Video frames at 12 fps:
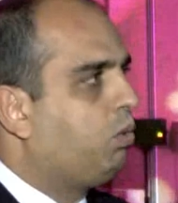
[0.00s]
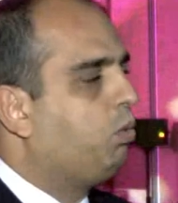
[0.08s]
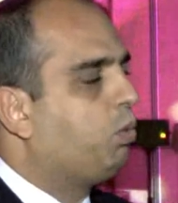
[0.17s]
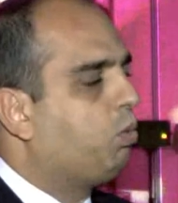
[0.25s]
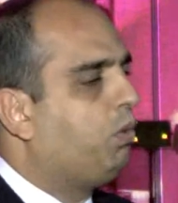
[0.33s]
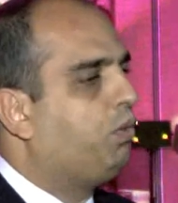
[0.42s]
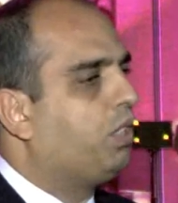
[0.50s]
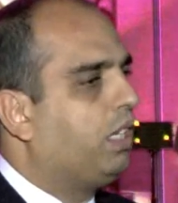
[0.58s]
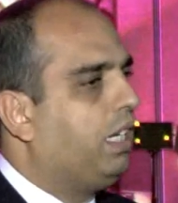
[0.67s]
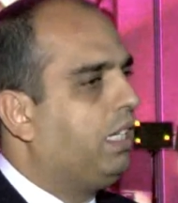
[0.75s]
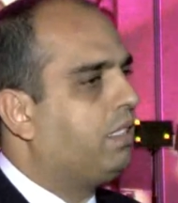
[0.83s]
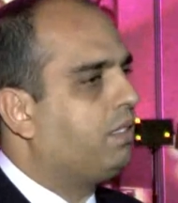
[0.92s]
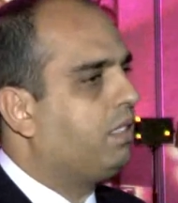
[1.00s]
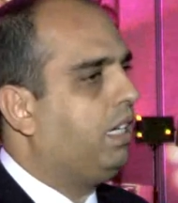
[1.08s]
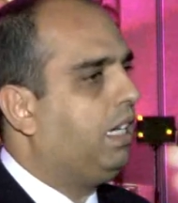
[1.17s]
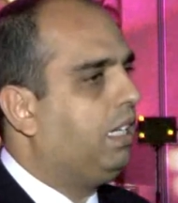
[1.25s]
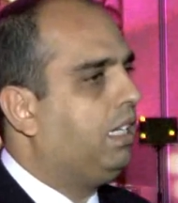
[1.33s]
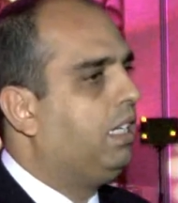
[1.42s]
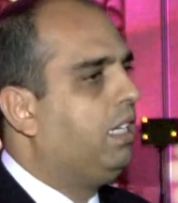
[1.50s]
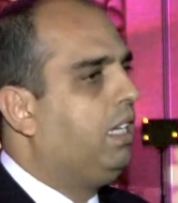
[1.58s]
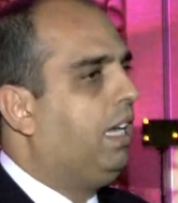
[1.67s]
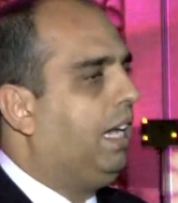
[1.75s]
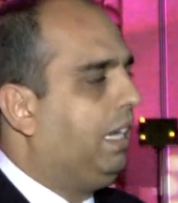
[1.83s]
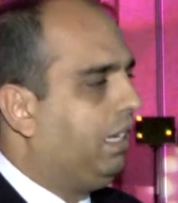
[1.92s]
تكون متوفره على على
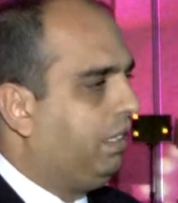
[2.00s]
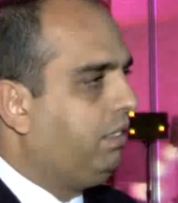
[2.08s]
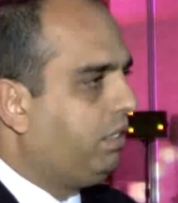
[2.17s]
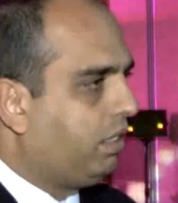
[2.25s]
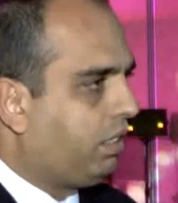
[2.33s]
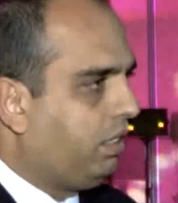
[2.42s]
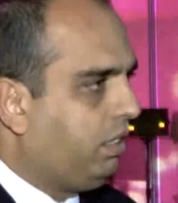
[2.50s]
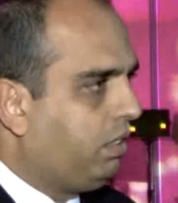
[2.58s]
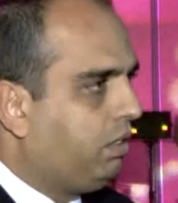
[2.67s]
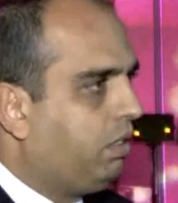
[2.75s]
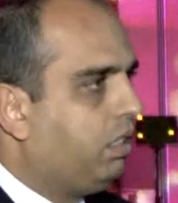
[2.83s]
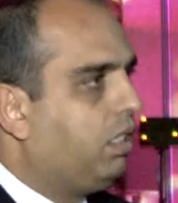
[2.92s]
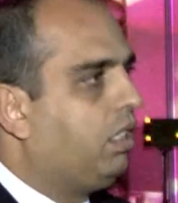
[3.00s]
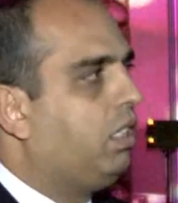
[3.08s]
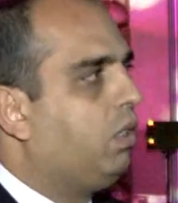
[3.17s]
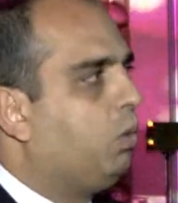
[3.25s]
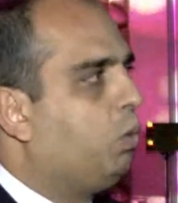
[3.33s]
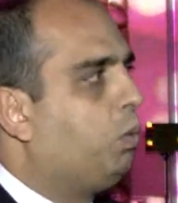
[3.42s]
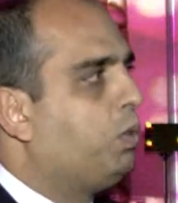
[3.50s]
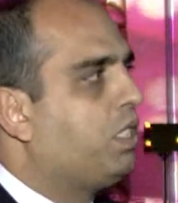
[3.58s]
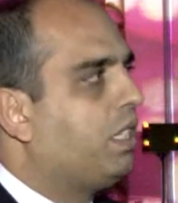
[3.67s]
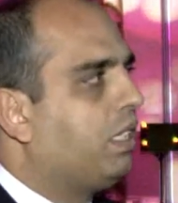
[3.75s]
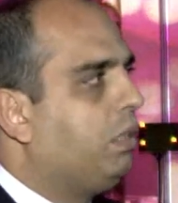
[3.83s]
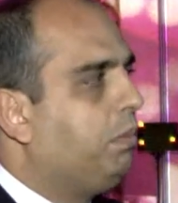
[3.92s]
على الانترنت آه،
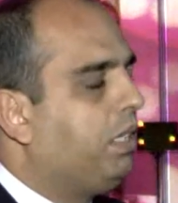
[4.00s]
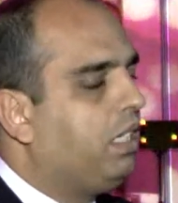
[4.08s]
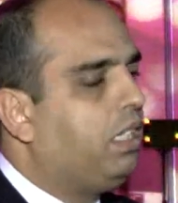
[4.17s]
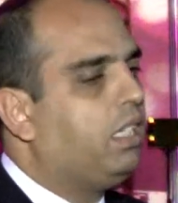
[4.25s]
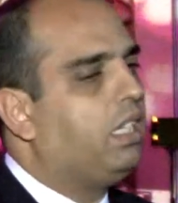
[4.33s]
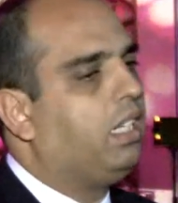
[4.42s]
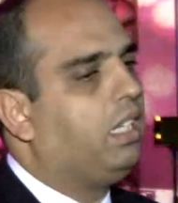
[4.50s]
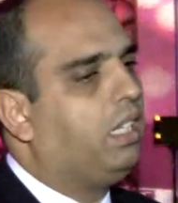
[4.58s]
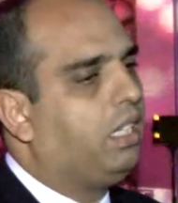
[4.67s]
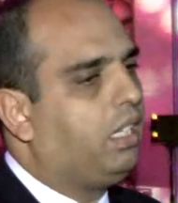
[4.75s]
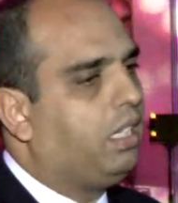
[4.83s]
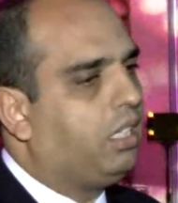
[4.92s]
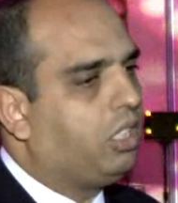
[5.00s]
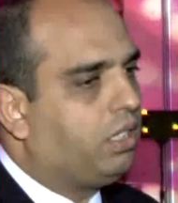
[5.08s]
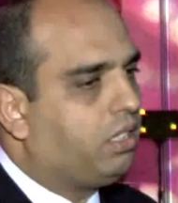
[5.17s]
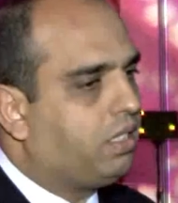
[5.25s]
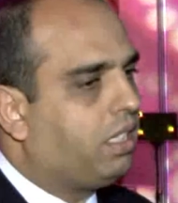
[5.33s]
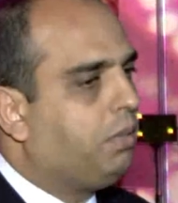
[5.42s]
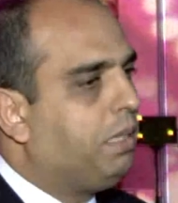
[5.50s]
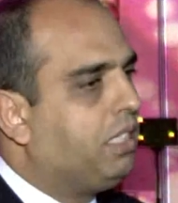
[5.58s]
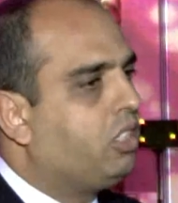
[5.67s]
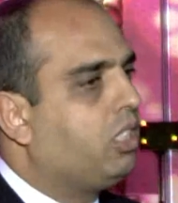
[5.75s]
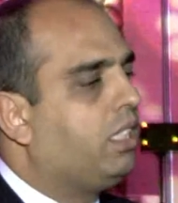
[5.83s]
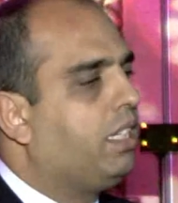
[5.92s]
وبيستخدمها تستخدم هذه
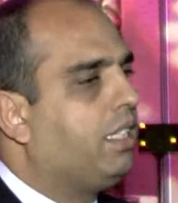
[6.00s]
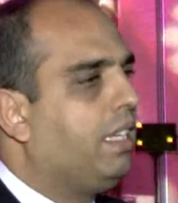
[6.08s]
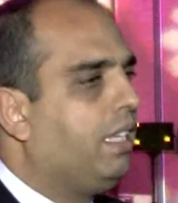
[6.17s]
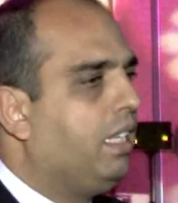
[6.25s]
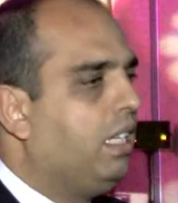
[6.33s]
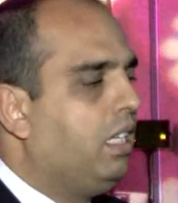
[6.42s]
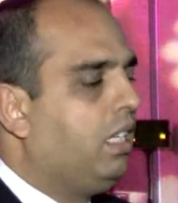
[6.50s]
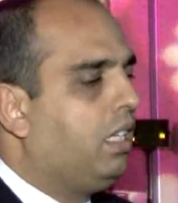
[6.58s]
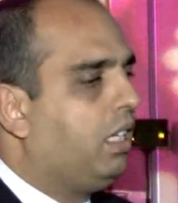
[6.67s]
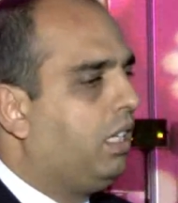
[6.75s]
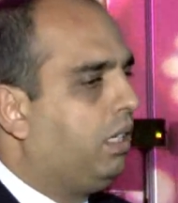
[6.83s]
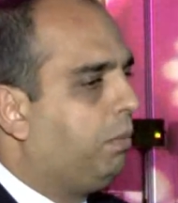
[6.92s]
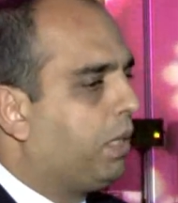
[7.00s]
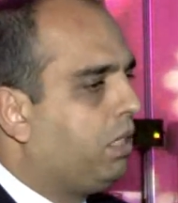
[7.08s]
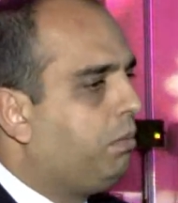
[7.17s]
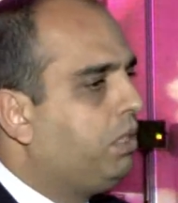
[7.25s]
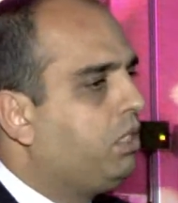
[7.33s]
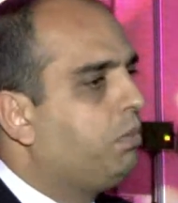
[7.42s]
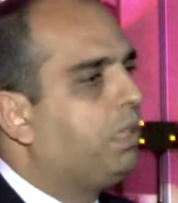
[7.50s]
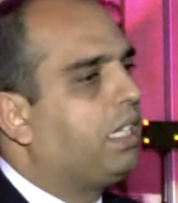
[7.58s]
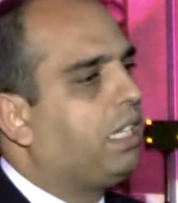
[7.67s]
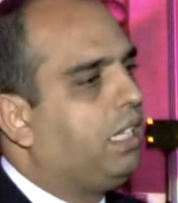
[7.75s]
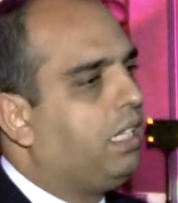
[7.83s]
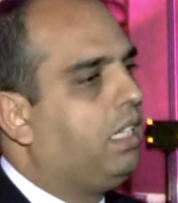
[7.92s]
الشركات هاي البرامج من
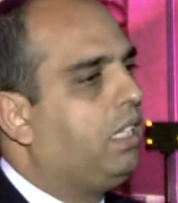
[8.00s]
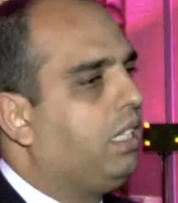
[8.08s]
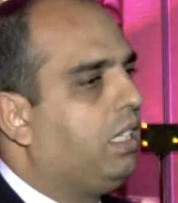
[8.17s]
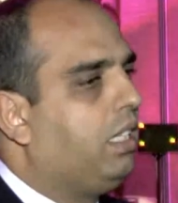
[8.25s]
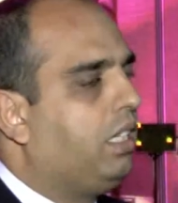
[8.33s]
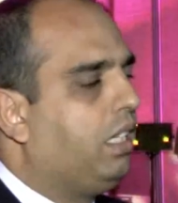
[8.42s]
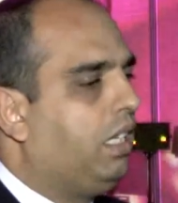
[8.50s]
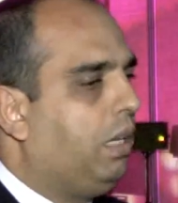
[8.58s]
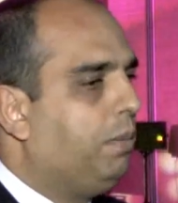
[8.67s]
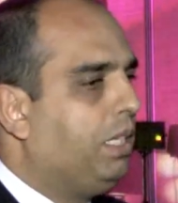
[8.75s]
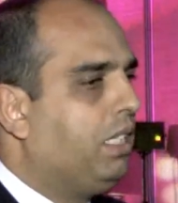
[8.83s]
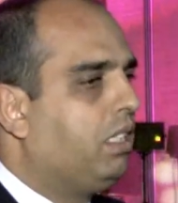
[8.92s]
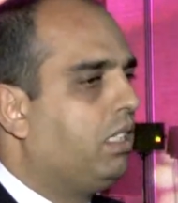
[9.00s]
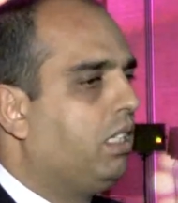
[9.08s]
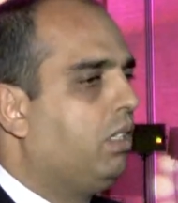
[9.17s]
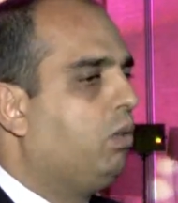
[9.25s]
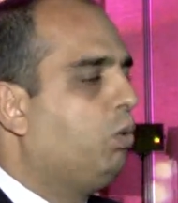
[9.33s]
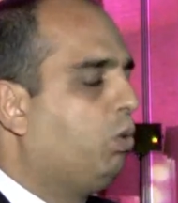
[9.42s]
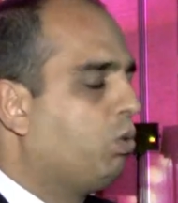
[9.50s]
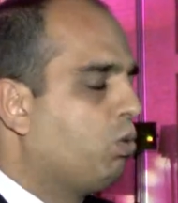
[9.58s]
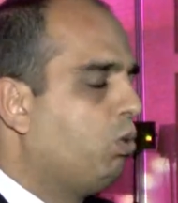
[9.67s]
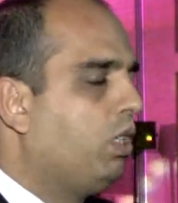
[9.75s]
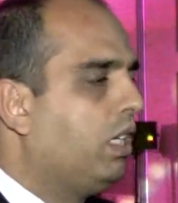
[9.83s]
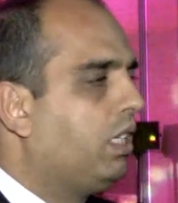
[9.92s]
خلال آه، عمليه
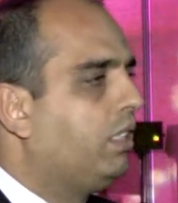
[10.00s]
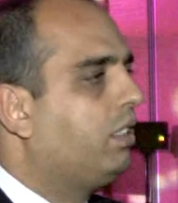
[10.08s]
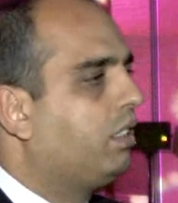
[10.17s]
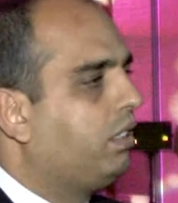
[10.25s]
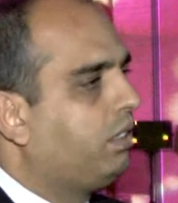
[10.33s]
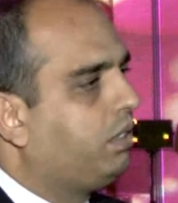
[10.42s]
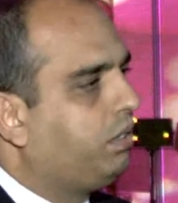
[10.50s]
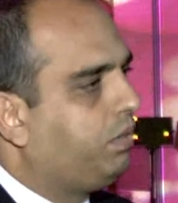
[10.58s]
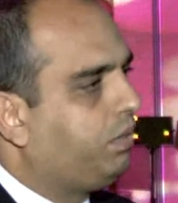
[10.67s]
الوصول الى الانترنت.